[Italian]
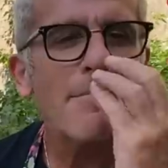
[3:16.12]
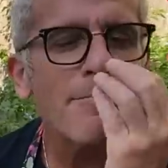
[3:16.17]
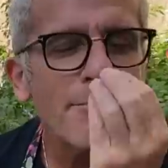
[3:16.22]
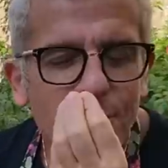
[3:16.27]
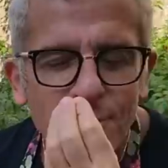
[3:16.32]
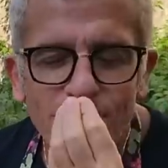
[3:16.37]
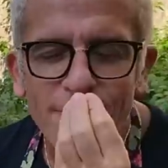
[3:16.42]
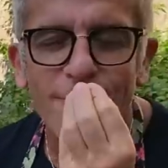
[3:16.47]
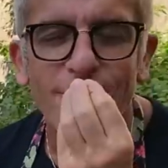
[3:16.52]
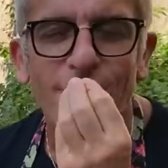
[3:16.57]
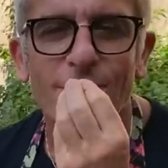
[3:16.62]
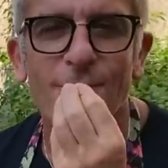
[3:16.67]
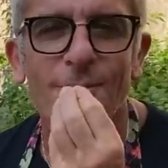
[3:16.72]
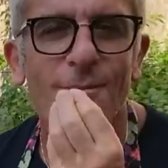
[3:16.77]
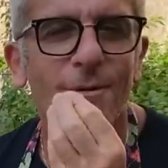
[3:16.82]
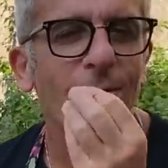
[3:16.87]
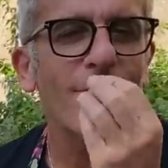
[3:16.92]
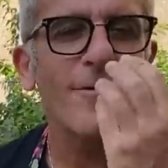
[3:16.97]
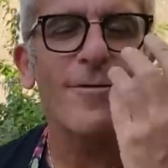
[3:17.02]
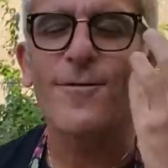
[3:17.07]
un
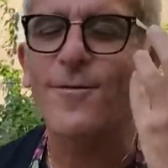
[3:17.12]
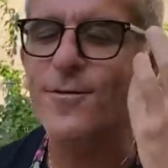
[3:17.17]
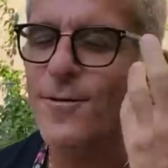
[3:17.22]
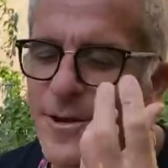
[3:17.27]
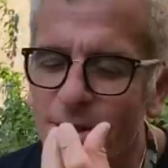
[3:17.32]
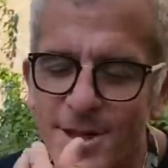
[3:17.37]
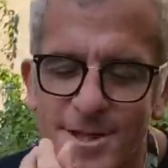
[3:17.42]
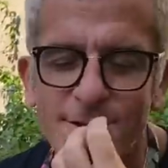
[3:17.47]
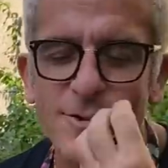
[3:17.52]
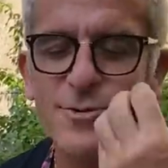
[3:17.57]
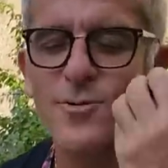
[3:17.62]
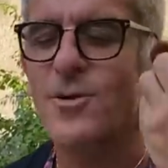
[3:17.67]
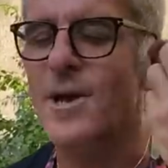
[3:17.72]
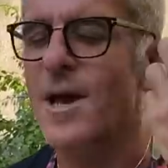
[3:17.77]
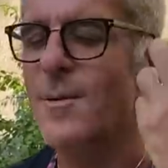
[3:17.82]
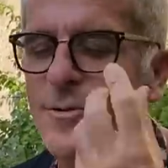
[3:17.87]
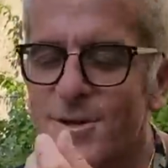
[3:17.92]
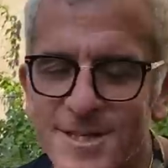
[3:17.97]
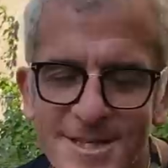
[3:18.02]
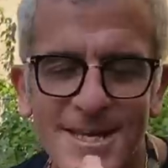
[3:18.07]
profumo col fiore di
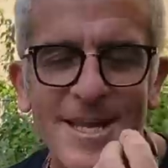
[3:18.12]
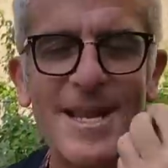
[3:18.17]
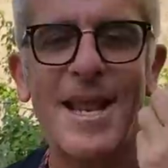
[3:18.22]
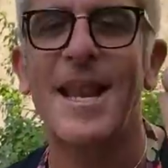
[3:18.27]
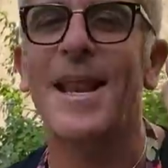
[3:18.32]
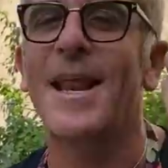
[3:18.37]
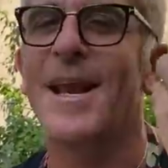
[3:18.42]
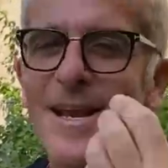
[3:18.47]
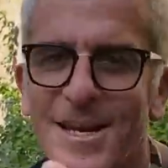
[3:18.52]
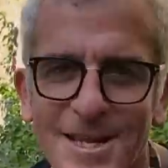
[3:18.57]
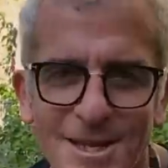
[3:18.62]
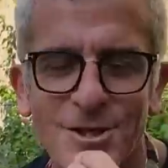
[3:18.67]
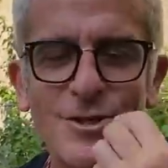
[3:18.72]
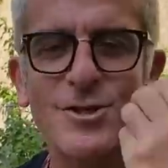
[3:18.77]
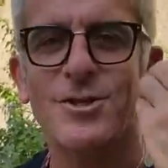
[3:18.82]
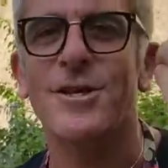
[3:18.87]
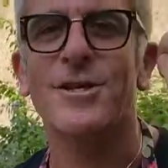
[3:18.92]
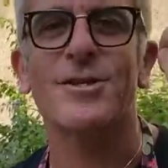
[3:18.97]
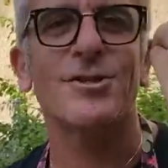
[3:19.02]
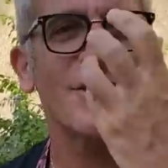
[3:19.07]
zucca, mozzarella,
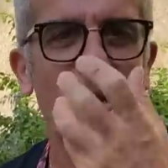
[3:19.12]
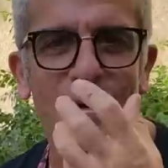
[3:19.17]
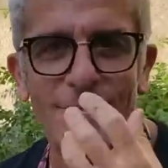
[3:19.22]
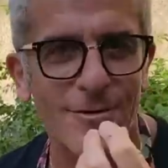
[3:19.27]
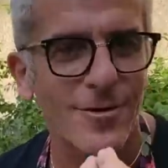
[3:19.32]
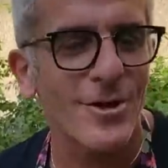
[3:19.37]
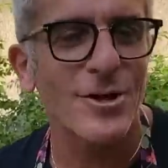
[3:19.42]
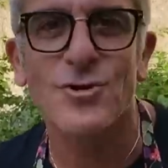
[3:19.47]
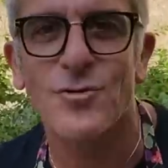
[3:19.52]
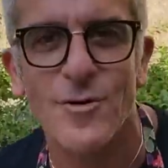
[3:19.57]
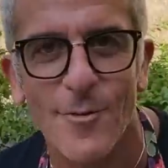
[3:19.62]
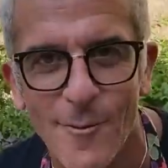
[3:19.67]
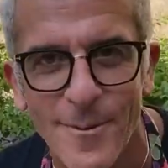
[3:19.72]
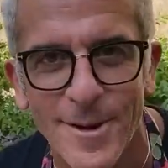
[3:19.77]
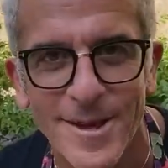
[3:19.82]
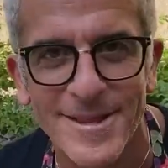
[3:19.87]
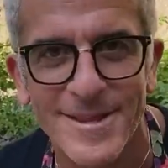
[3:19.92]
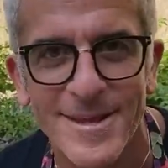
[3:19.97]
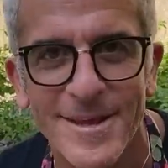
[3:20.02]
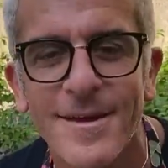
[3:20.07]
il cefalo, che ce lo
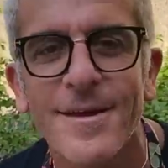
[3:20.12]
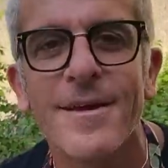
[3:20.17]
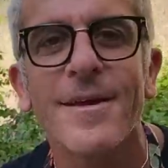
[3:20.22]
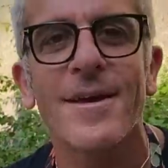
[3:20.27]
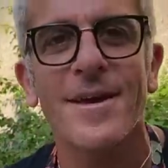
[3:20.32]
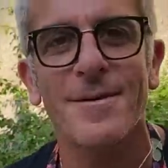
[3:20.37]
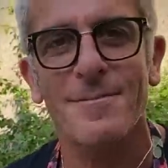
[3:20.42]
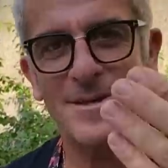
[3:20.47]
mette? E